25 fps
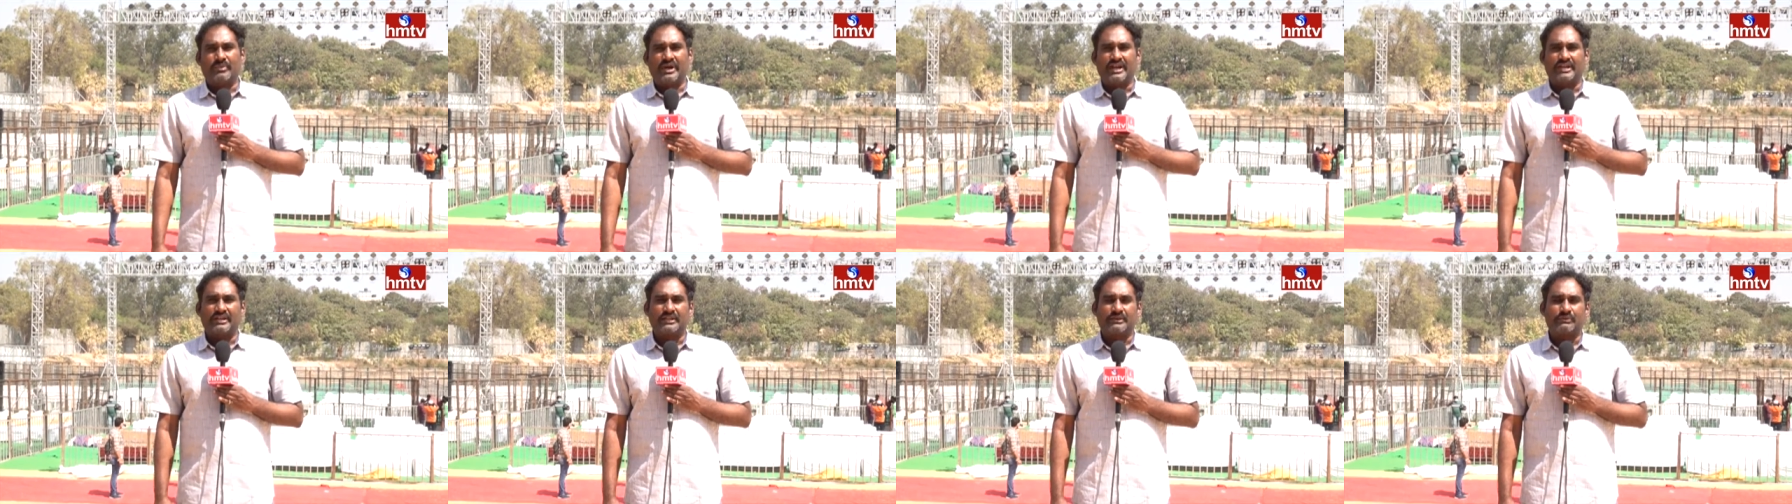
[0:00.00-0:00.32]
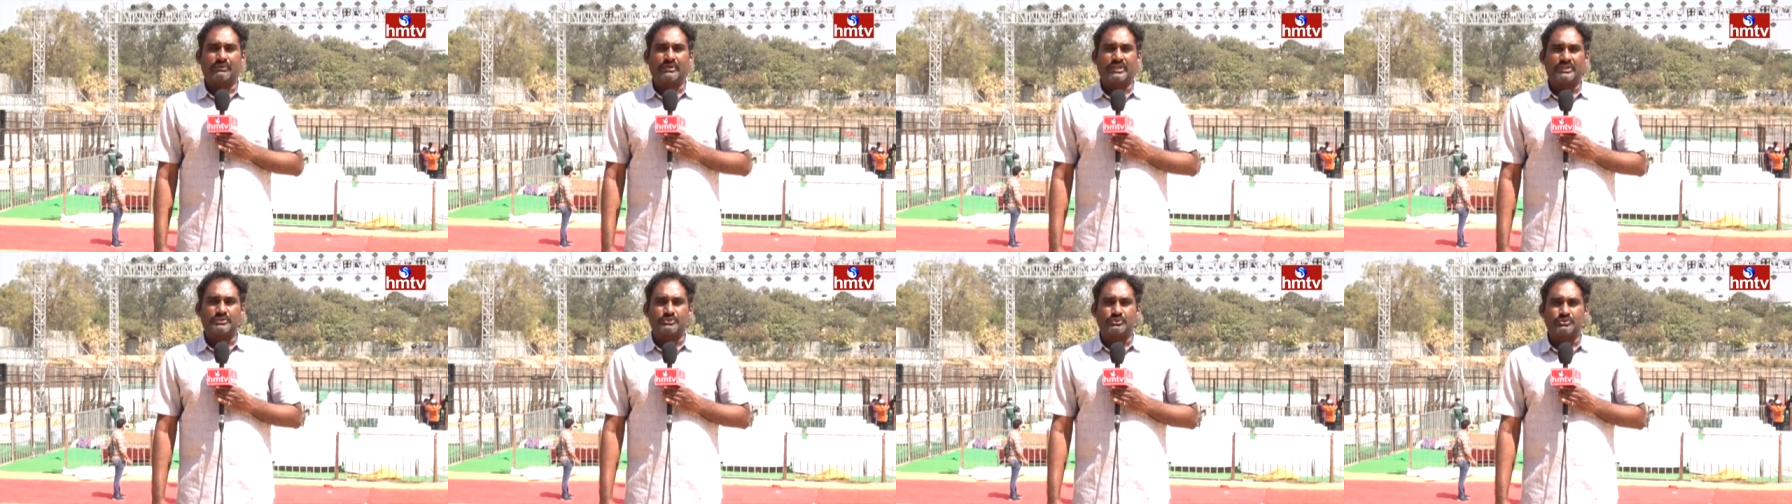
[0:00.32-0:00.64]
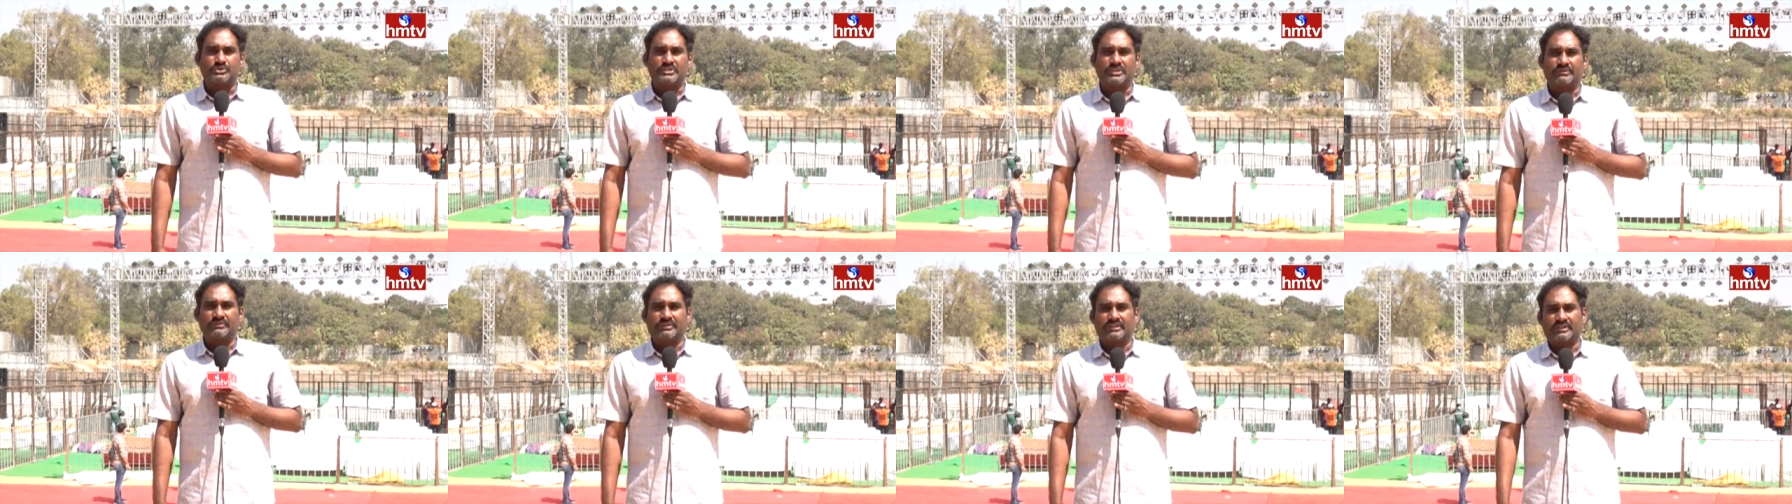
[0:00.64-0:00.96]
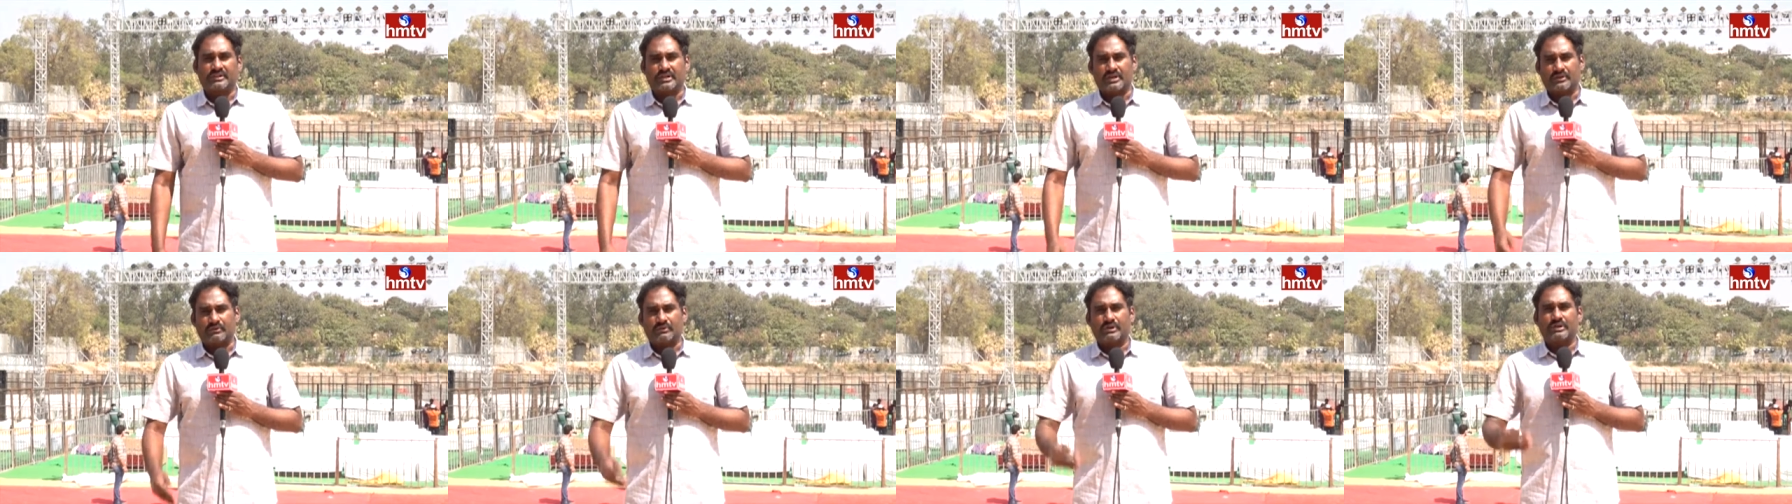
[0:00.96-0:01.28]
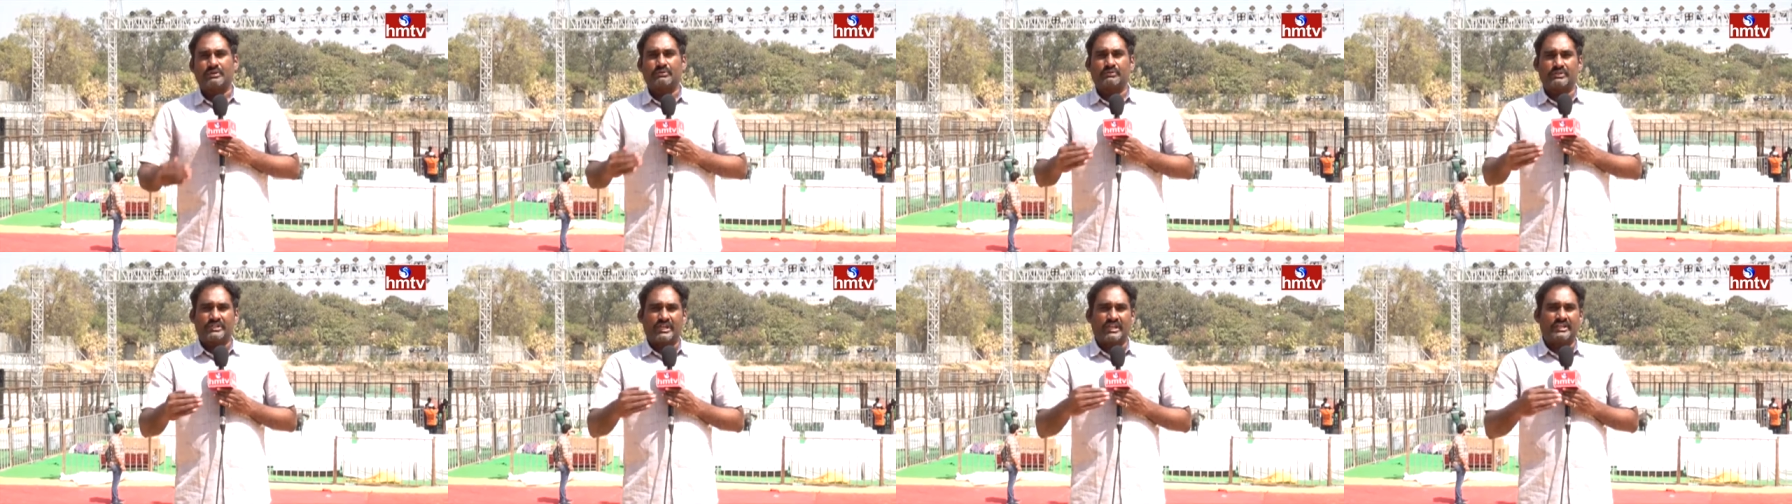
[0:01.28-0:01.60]
బయట కూడా చూసే విధంగా కూడా
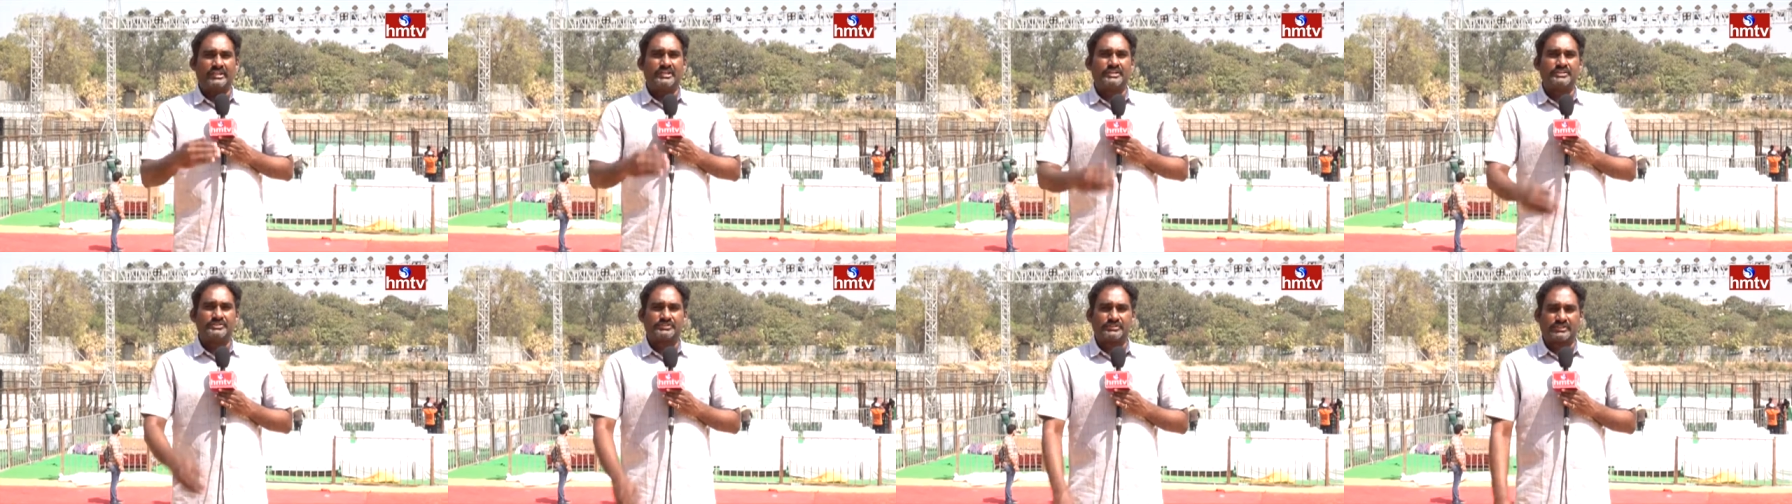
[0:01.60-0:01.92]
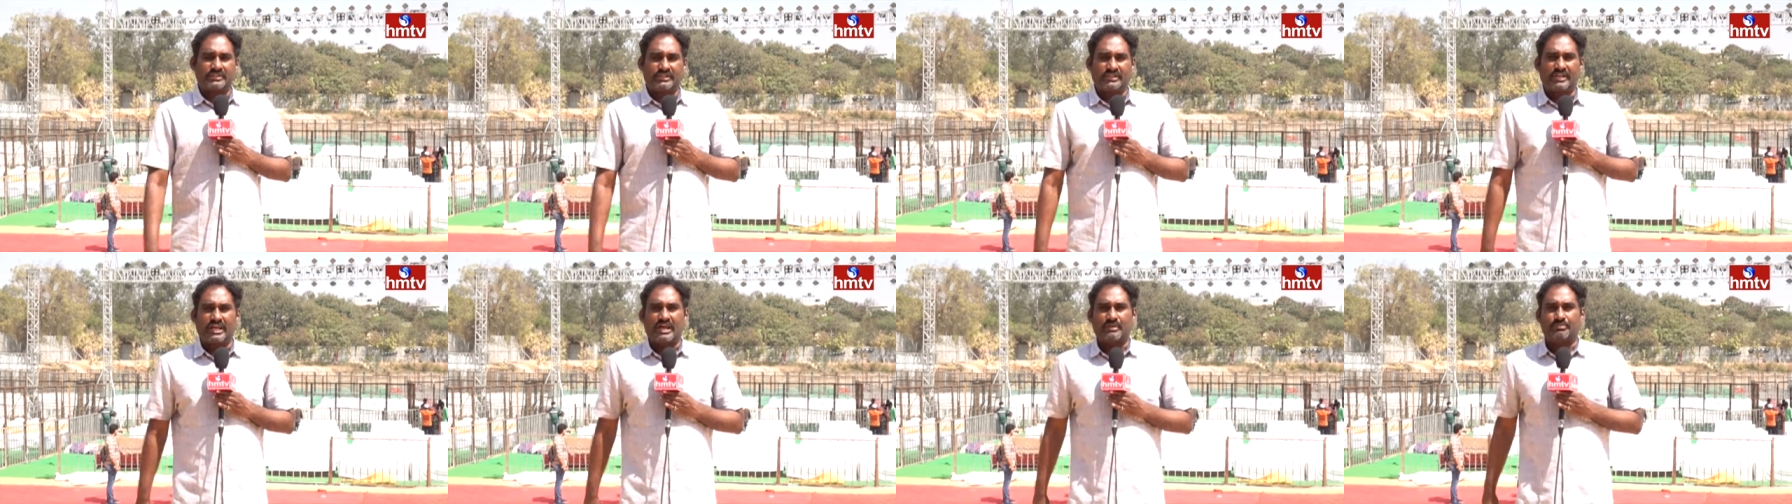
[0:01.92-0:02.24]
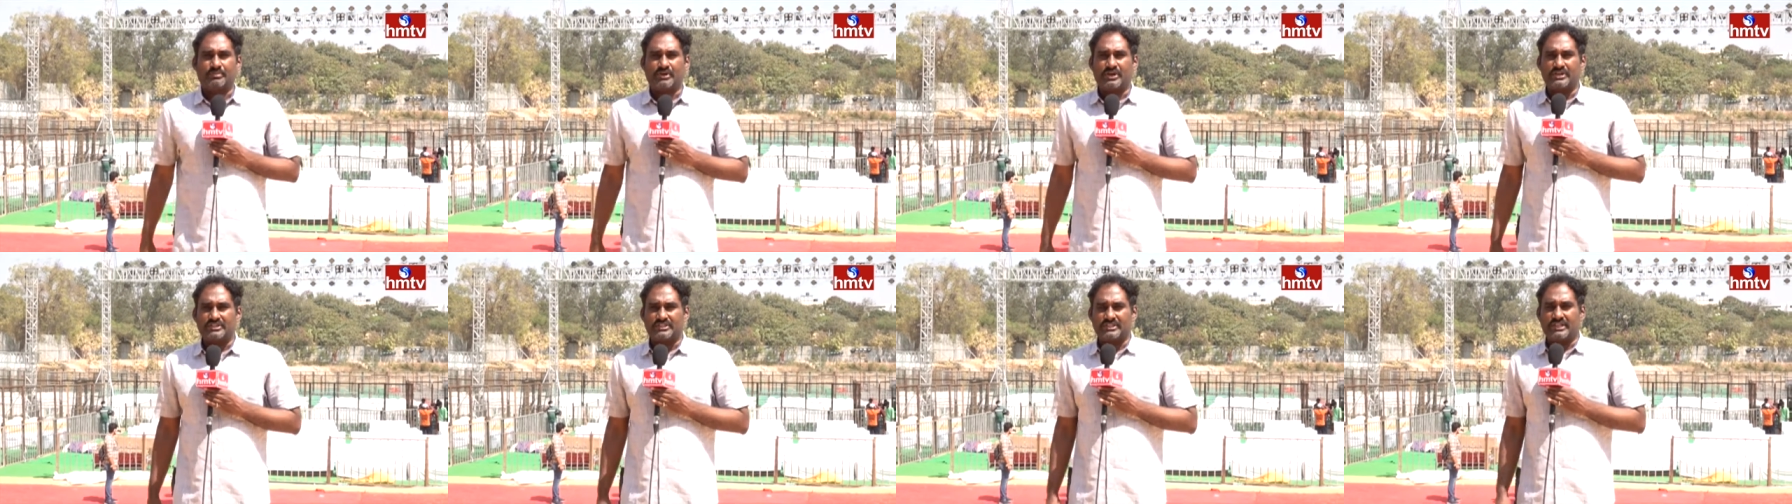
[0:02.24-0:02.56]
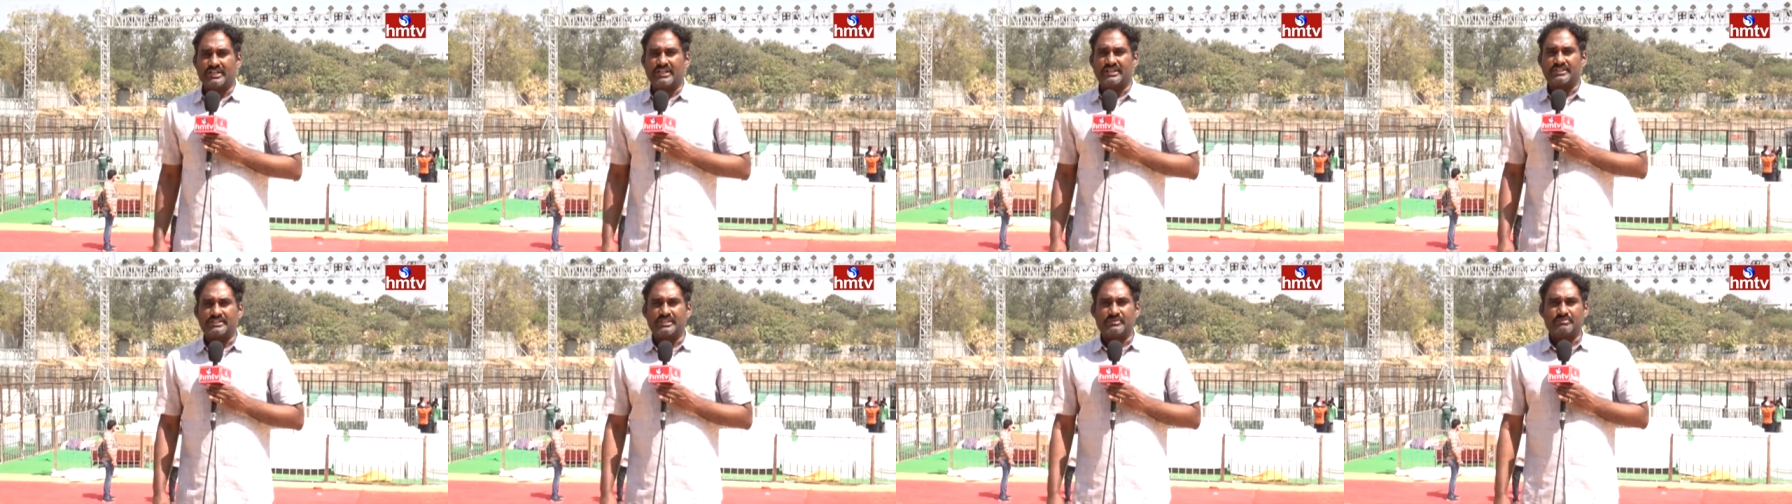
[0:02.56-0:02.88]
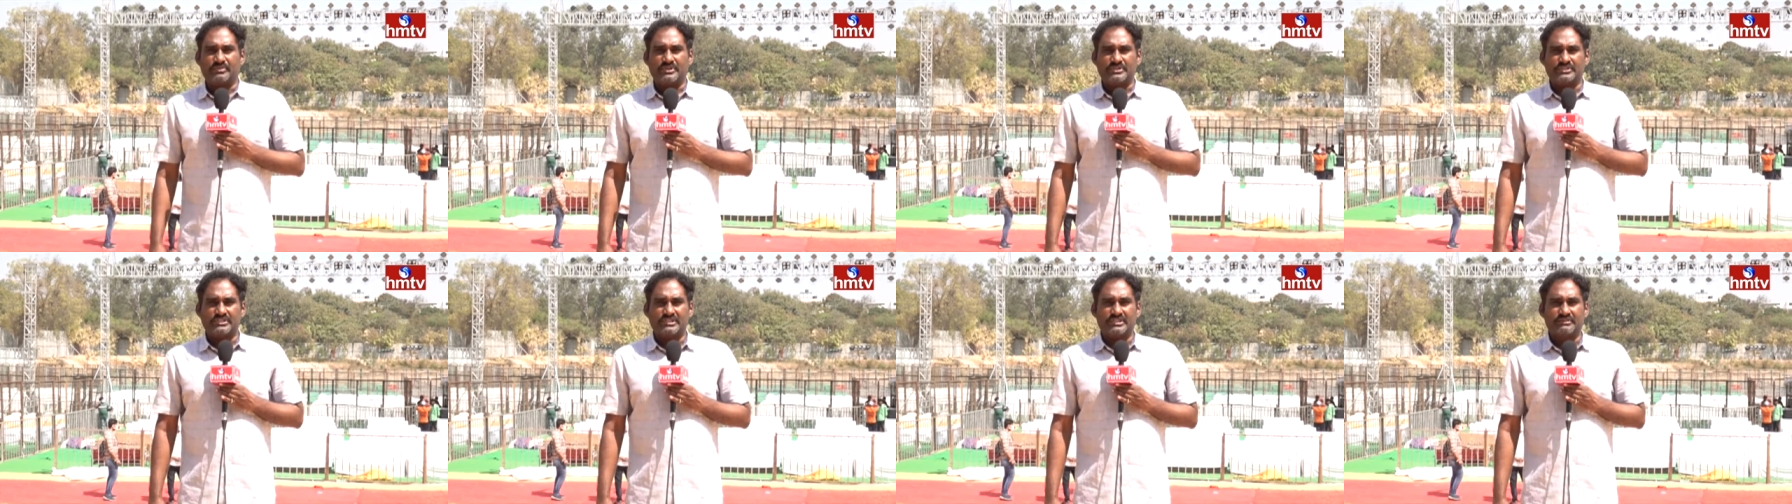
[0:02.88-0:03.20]
కొన్ని ఎల్ఈడి స్క్రీన్లు ఏర్పాటు చేయాలని
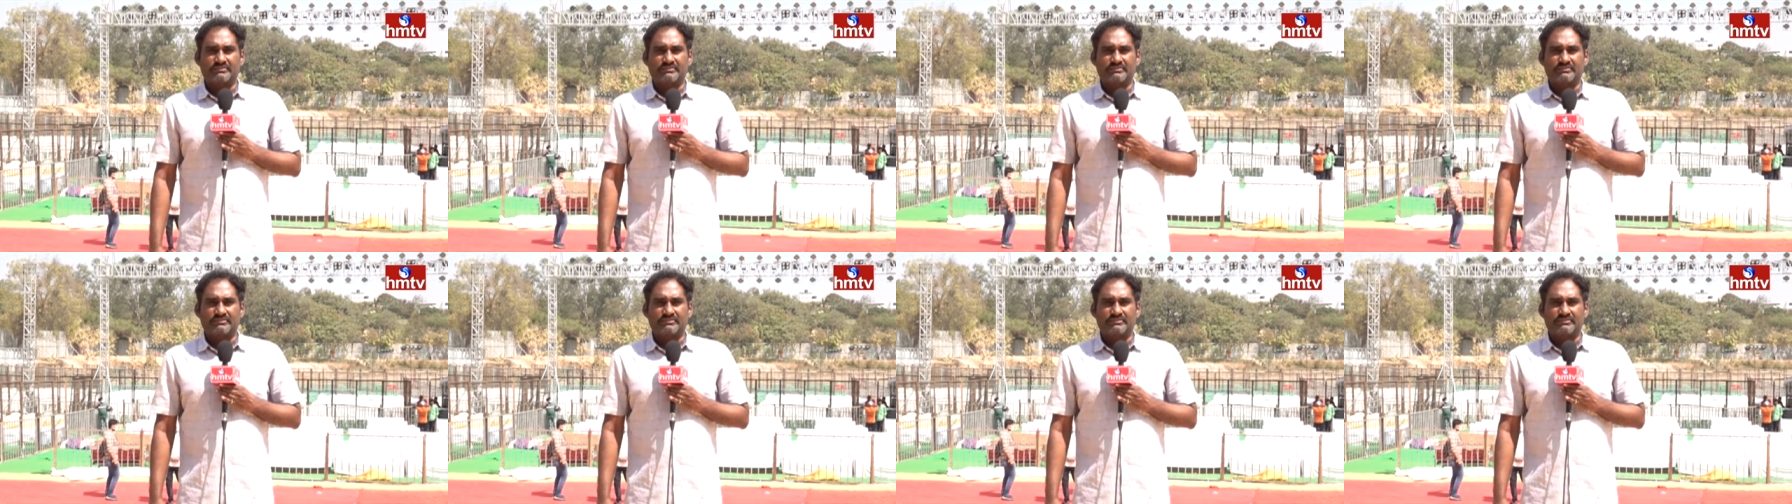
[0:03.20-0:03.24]
చెప్పేసి